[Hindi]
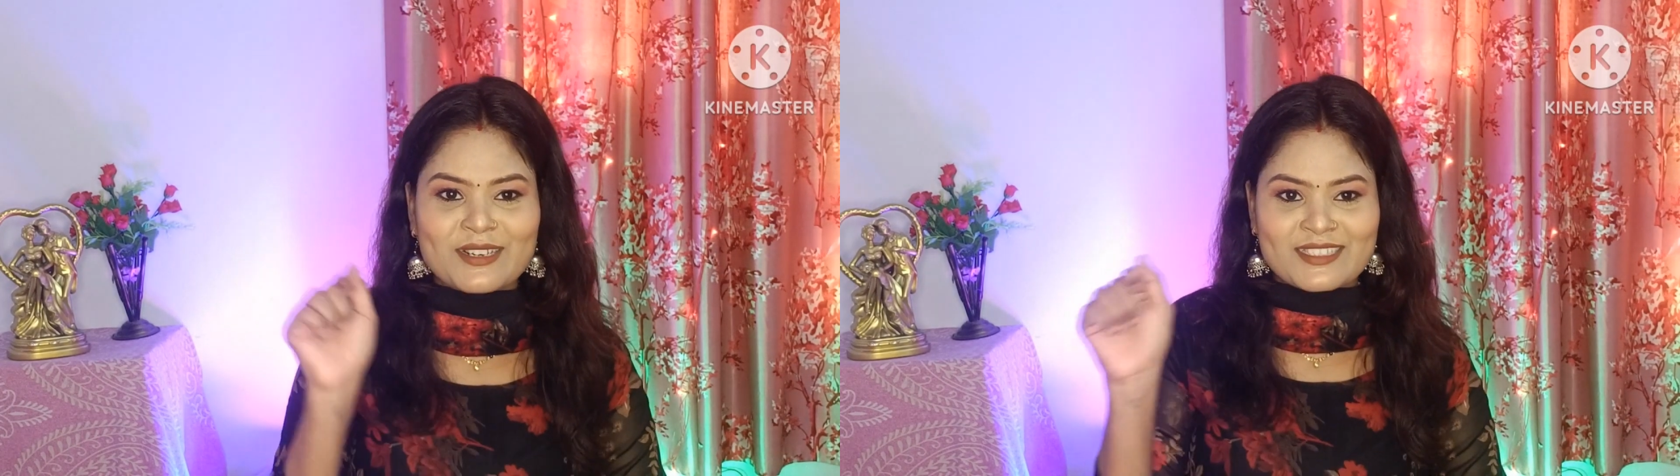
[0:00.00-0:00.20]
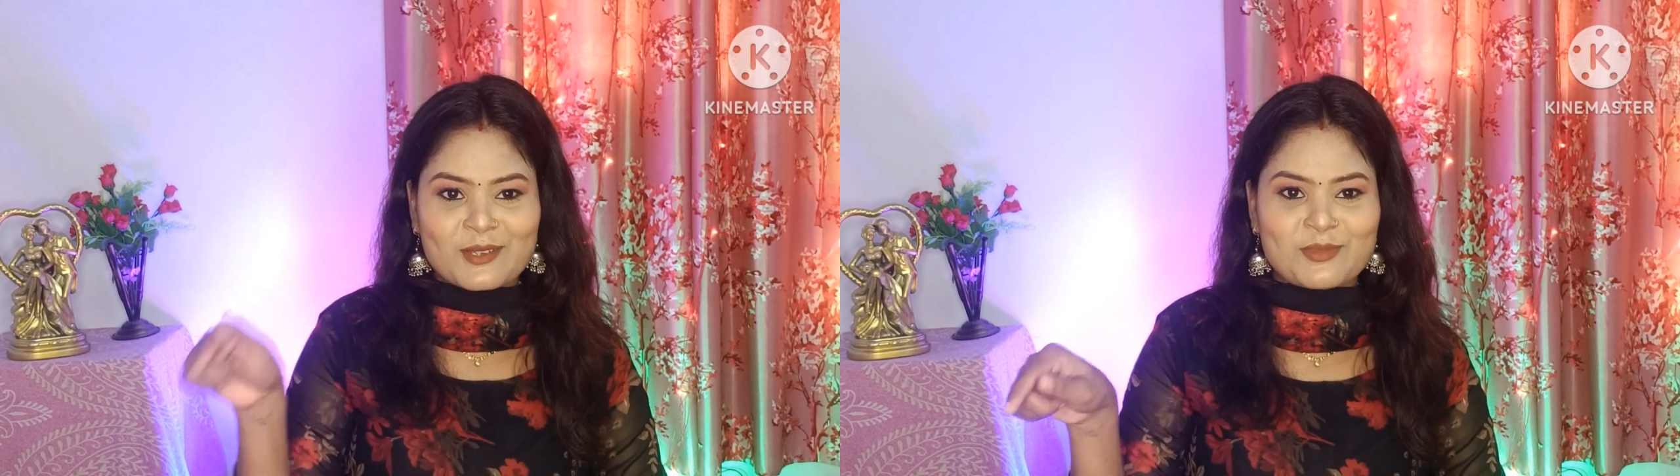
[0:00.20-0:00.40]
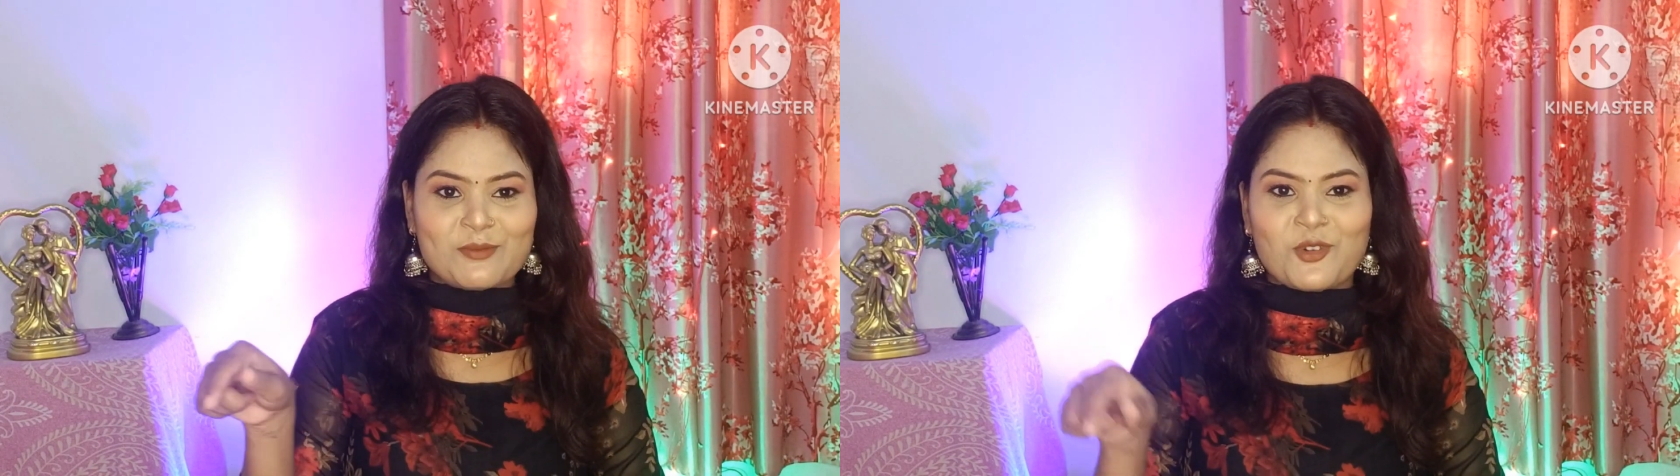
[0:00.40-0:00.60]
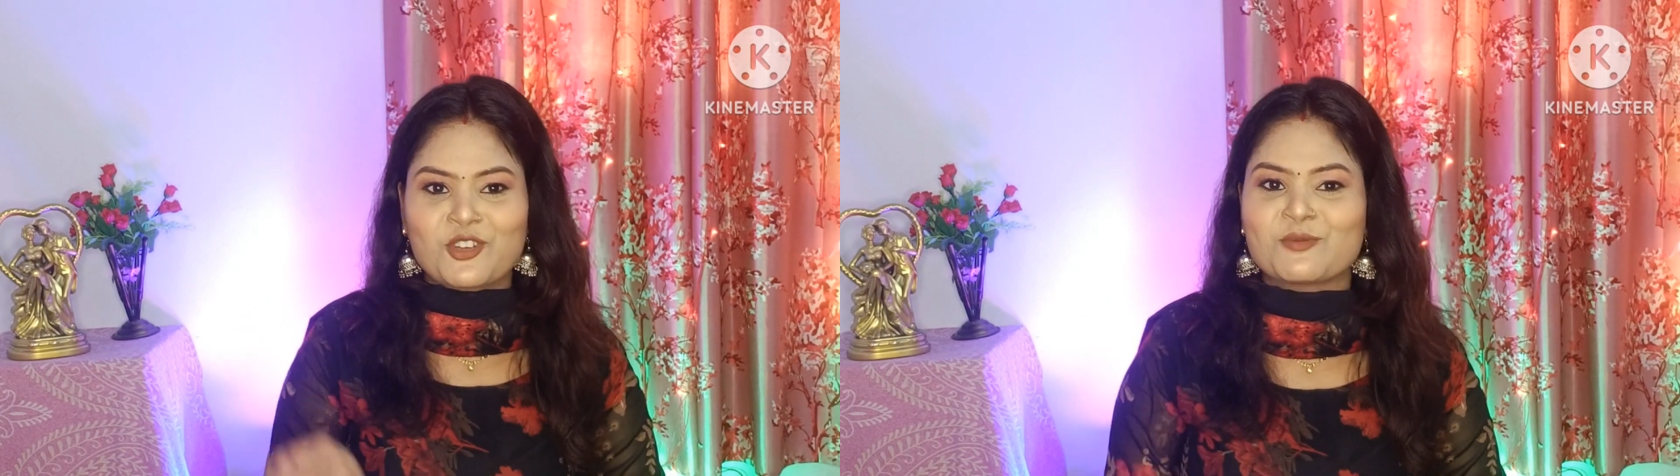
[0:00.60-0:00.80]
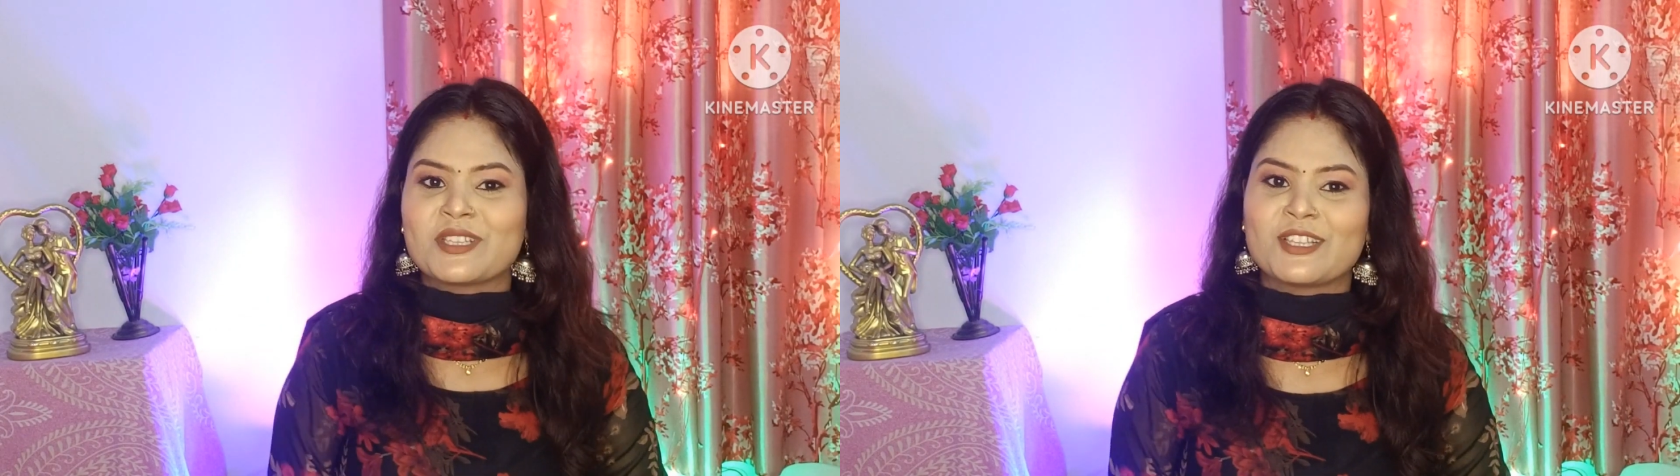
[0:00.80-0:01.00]
डिस्क्रिप्शन
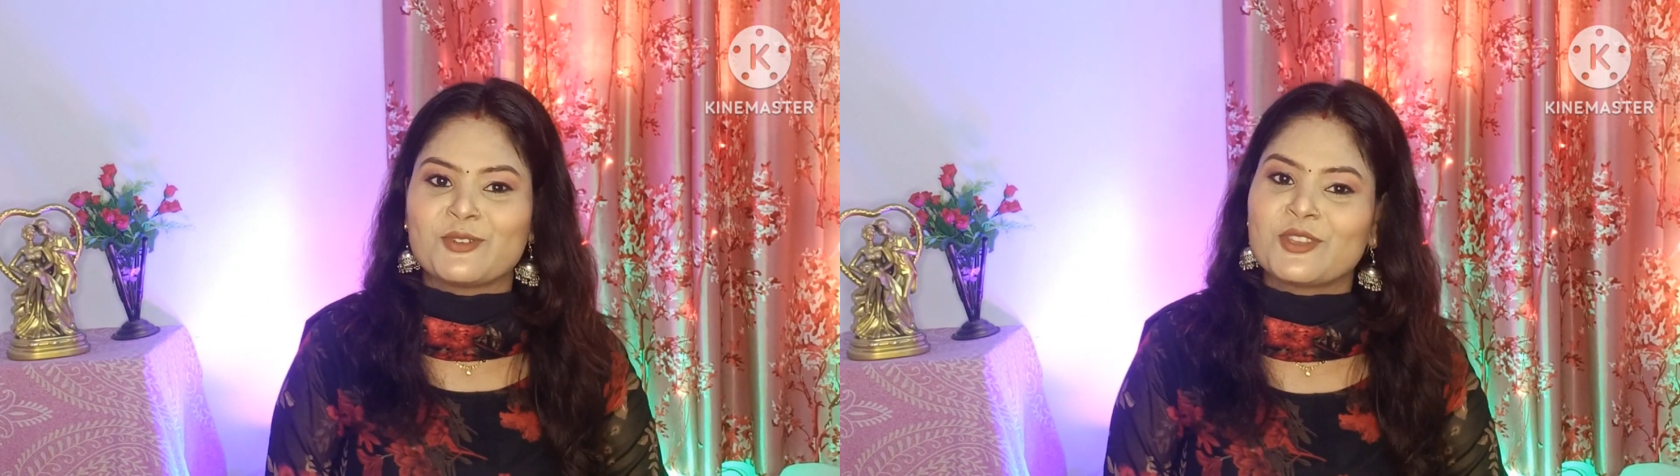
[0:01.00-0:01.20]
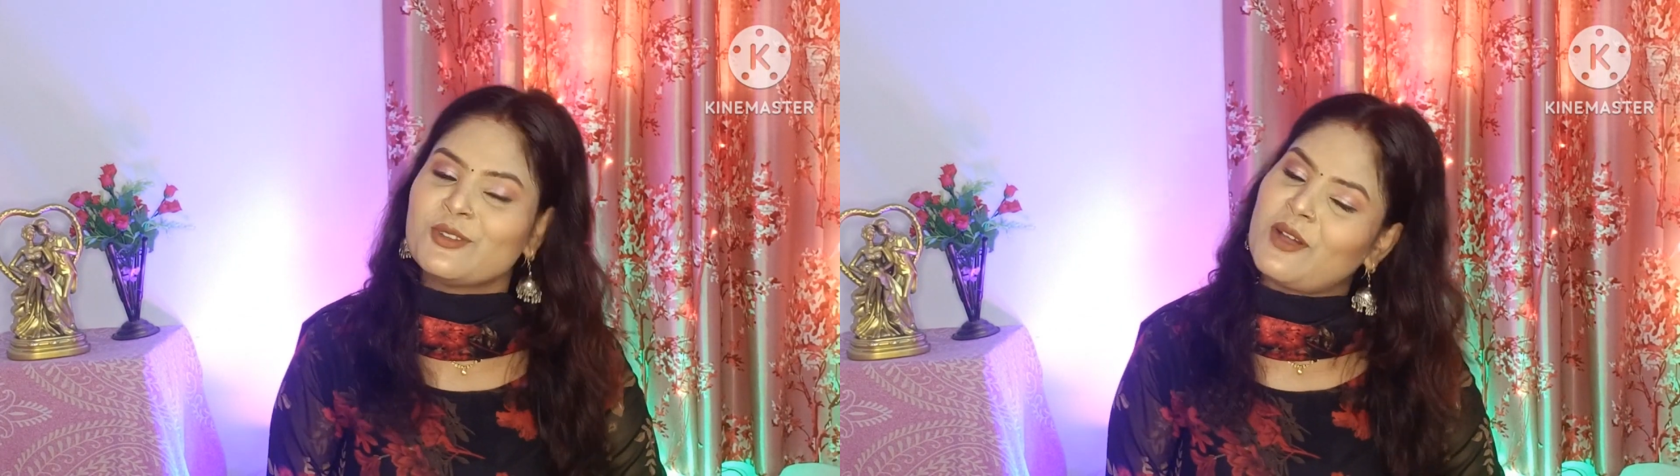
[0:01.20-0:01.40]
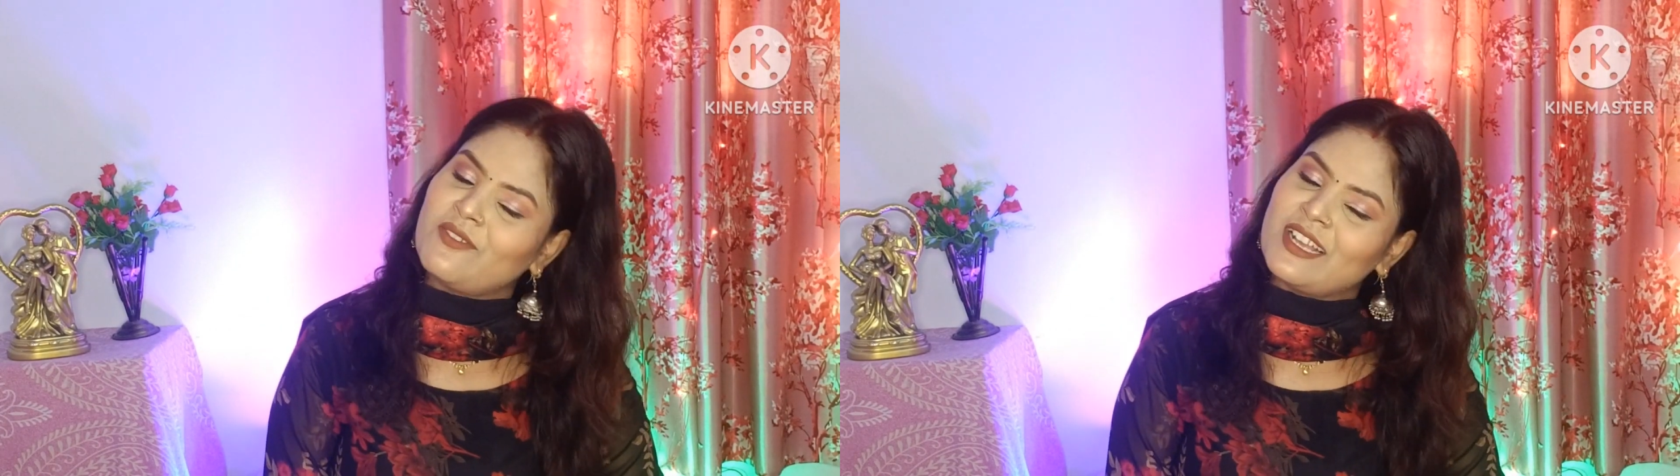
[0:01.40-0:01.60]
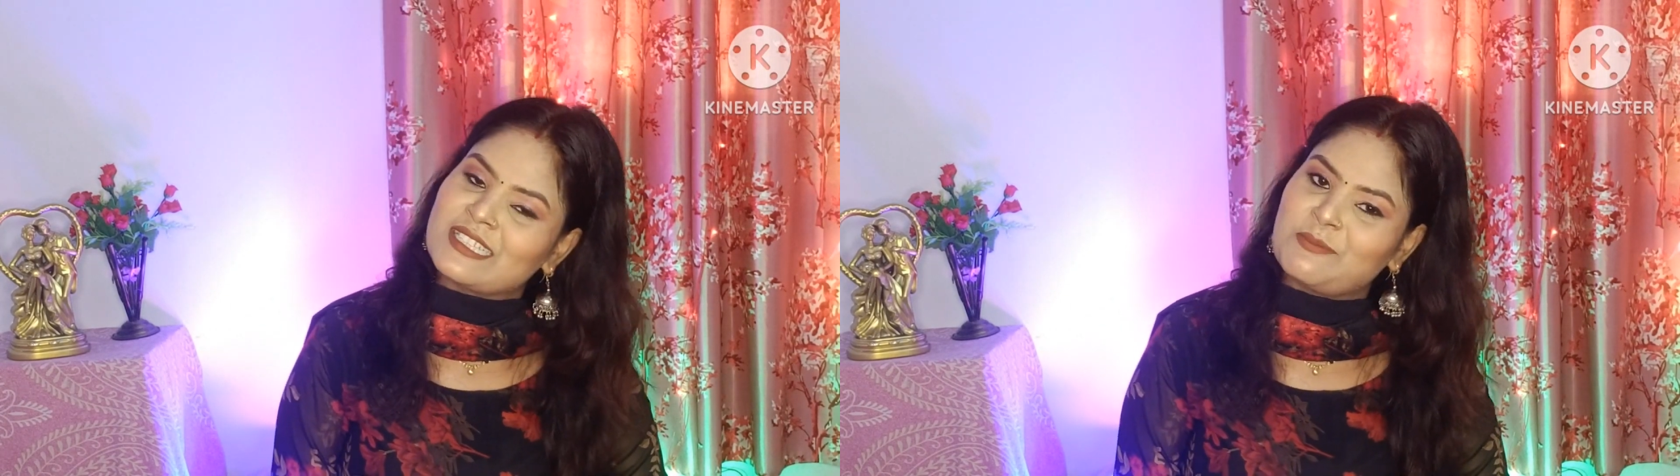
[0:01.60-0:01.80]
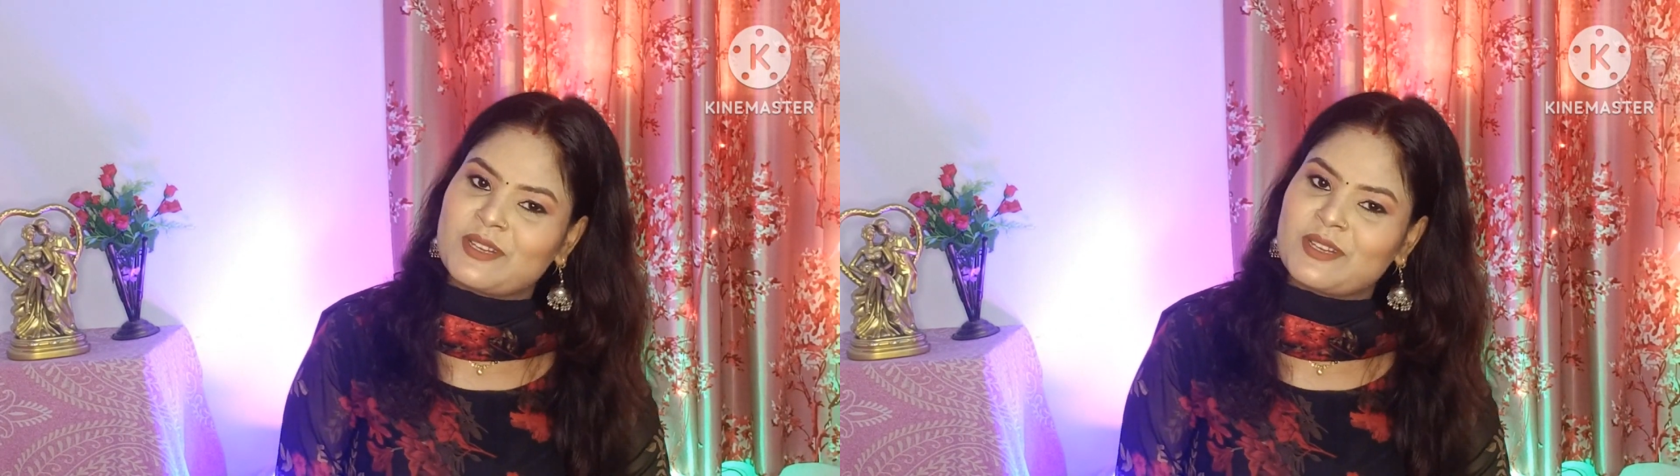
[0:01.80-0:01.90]
बॉक्स में दे दूंगी तो आप वहाँ से